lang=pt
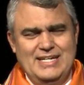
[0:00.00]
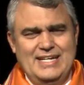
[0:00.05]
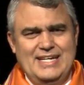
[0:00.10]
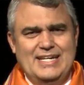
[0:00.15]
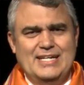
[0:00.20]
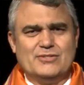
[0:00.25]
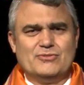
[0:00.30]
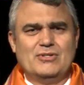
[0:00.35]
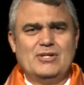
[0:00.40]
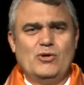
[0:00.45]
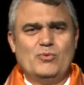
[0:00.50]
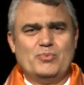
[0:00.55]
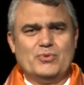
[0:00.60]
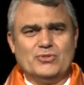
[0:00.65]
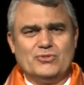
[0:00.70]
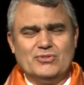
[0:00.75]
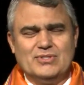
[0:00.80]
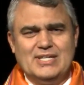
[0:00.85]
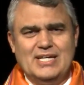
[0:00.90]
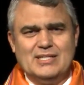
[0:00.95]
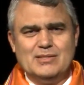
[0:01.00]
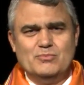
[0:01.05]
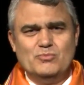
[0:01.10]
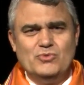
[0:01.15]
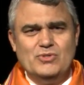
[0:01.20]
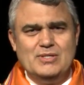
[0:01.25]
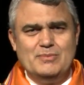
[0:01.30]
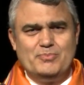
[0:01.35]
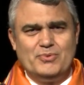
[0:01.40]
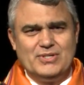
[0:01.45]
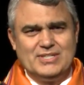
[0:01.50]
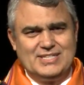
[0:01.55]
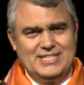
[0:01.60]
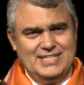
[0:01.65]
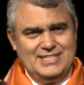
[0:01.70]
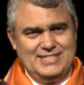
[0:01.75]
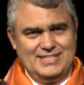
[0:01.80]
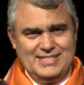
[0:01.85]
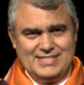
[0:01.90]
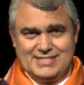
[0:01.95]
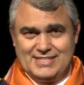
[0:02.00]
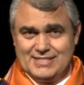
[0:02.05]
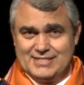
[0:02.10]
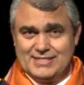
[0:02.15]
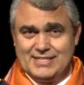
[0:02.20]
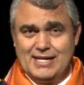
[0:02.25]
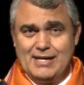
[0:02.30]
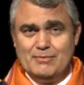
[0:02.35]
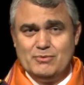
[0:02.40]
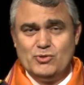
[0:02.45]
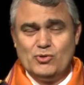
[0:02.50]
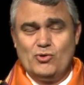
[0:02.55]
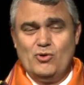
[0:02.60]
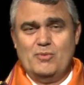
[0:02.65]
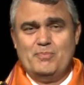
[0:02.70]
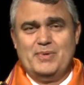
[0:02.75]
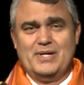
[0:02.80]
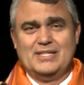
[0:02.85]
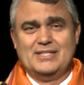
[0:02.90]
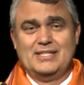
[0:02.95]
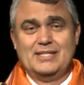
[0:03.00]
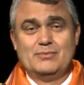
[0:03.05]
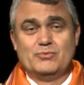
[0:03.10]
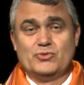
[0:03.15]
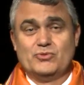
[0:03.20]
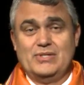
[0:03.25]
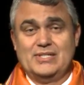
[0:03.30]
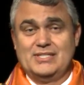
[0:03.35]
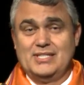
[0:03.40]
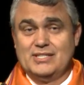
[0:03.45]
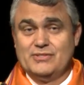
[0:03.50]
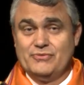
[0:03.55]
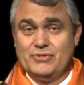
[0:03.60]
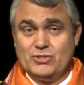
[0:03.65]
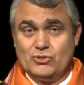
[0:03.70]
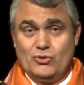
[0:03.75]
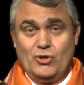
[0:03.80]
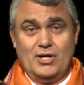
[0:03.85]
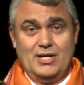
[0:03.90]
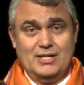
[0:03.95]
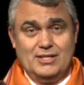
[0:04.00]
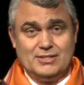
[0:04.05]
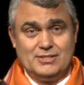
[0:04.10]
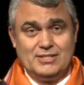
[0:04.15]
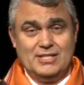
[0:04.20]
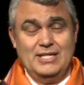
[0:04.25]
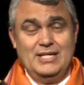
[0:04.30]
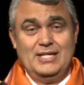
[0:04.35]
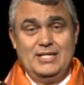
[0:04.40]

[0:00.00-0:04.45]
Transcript: É uma oportunidade muito importante neste sábado compartilharmos nossas vitórias.